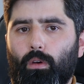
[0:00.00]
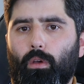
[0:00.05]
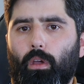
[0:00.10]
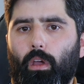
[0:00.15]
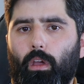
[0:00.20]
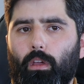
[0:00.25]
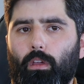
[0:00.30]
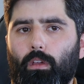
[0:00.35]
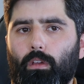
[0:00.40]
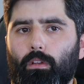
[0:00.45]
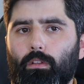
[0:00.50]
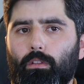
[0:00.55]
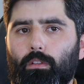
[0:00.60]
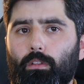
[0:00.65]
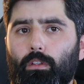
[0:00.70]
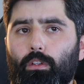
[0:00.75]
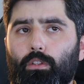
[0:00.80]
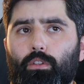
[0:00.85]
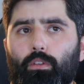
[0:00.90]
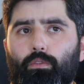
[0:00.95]
Okej, okay.
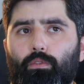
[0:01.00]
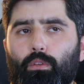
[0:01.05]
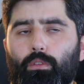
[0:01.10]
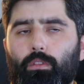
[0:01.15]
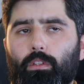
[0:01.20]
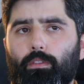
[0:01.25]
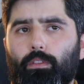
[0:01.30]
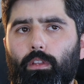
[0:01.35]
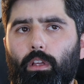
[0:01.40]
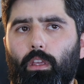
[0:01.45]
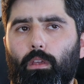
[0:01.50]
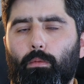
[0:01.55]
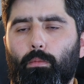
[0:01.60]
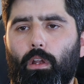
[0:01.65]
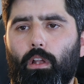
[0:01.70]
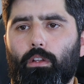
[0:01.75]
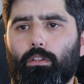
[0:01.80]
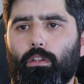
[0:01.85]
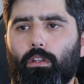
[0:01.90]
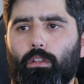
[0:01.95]
Jeszcze wrócę w takim
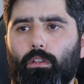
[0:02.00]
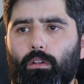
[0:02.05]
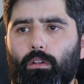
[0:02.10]
razie